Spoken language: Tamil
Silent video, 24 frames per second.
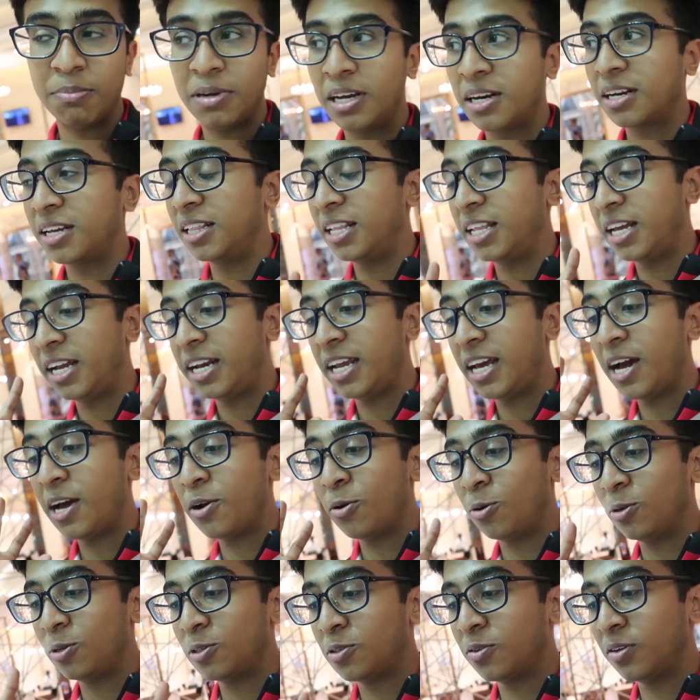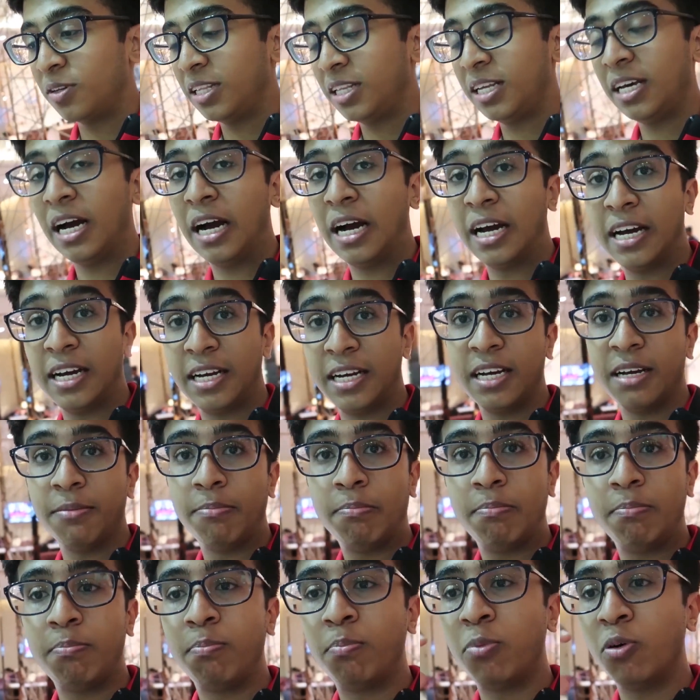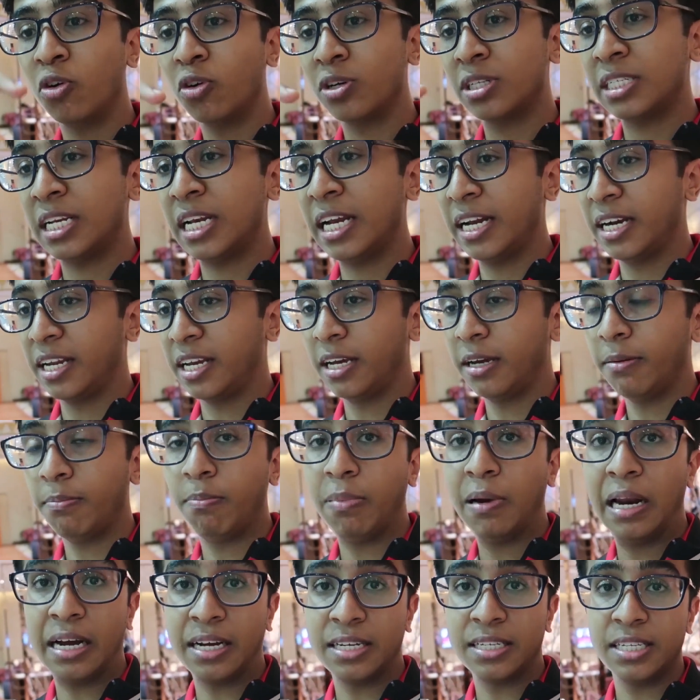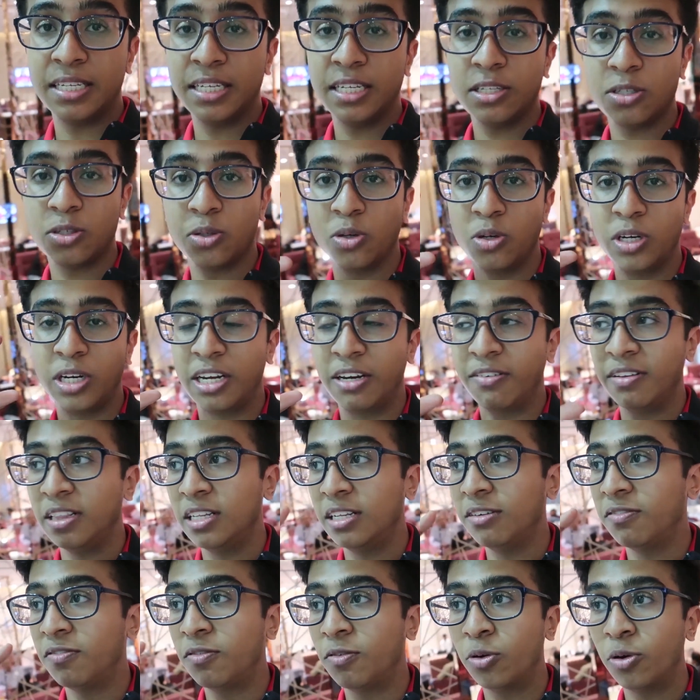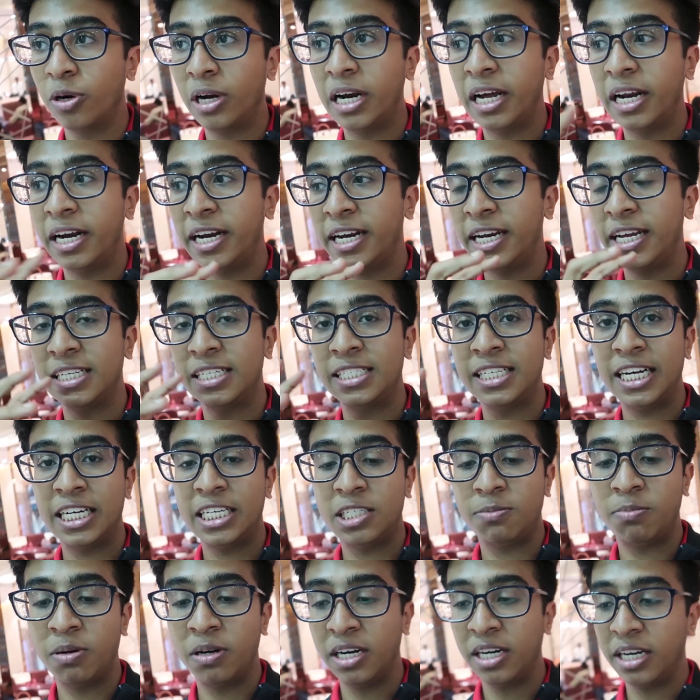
செம்மையாக இருக்குது இந்த ஏரியா அண்ட் ஆல்சோ வந்து அங்கங்கே போர்ட்ஸ்லாம் இருக்குது ப்ளக்ஸு ஸோ நீங்கள் வந்து ஃபோன்லாம் நிறைய சார்ஜ்